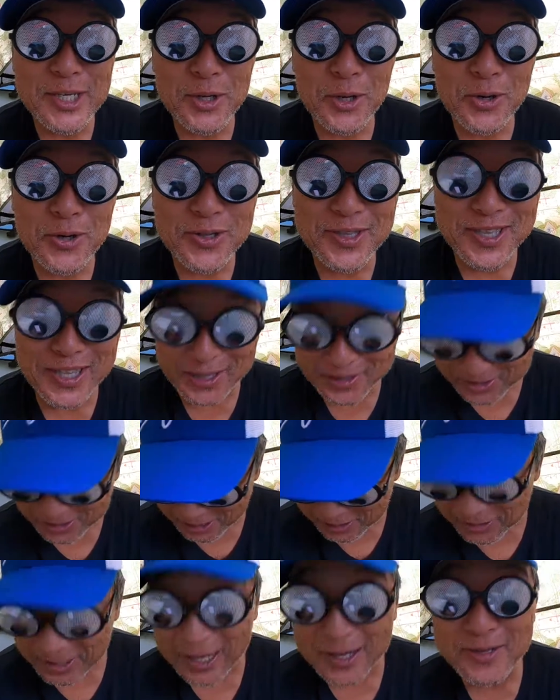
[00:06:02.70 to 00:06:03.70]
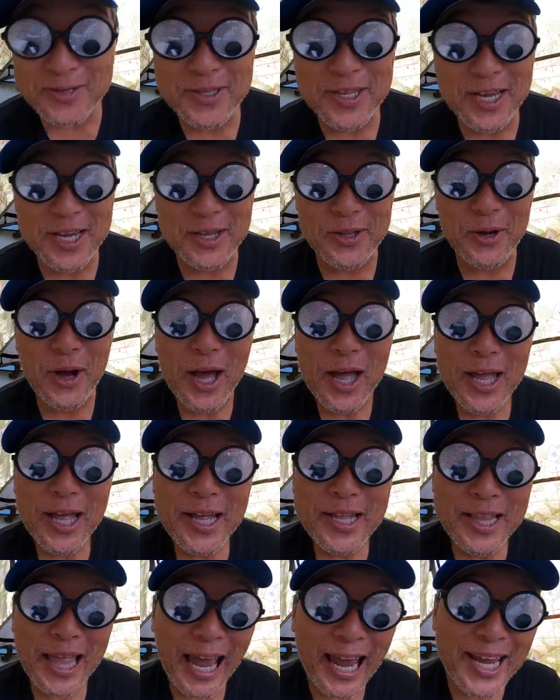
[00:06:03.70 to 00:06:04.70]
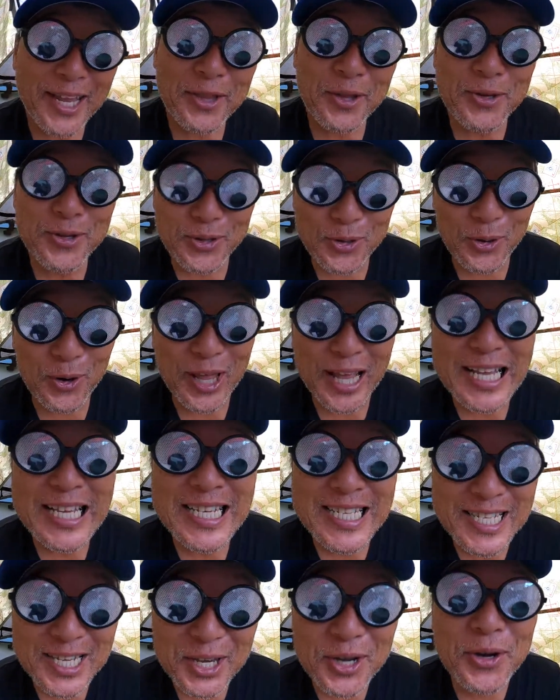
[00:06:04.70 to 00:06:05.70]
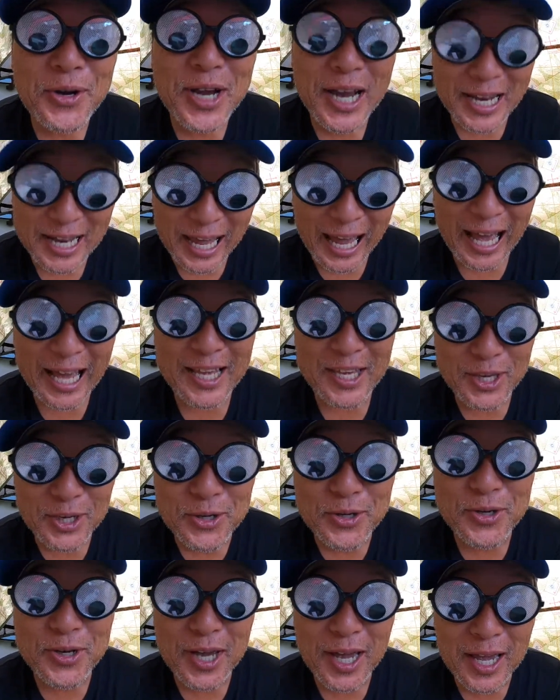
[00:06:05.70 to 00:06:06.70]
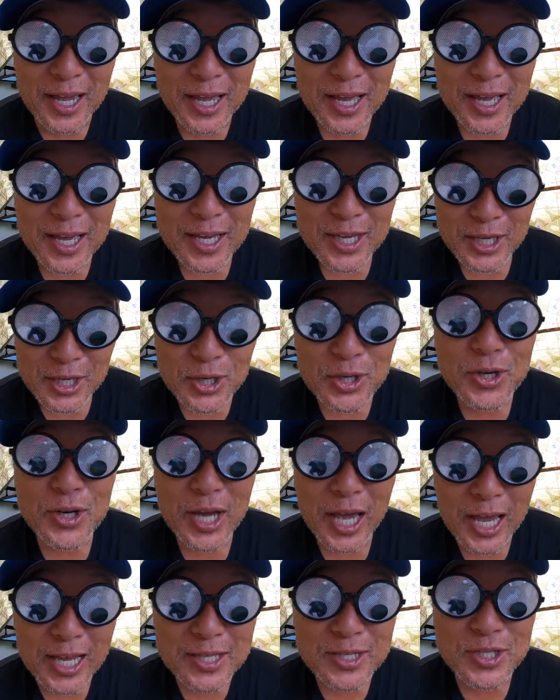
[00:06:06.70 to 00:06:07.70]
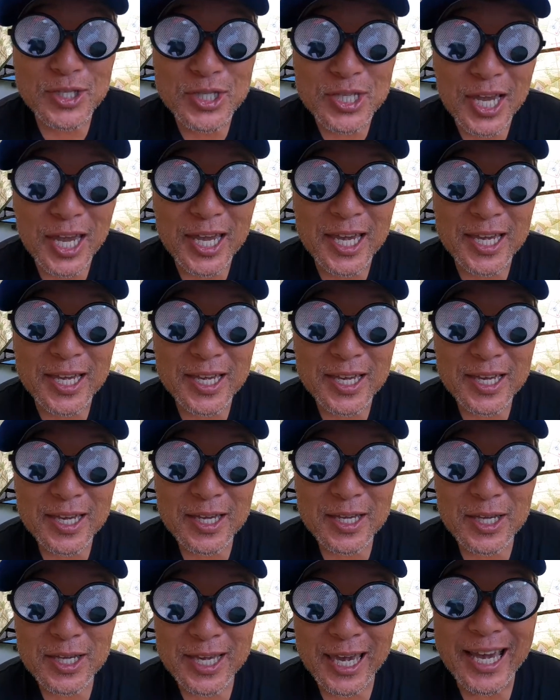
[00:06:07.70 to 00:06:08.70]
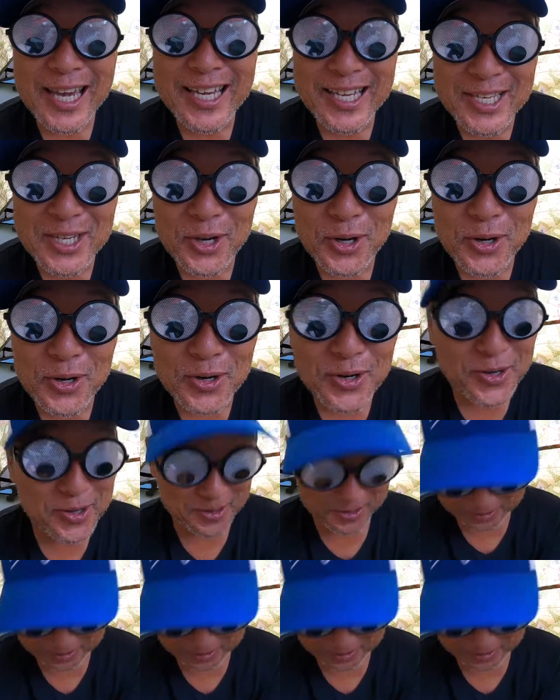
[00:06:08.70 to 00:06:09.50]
場って言ってくれるんだけど、タイトルこれにしようかな。U、USJ 劇場。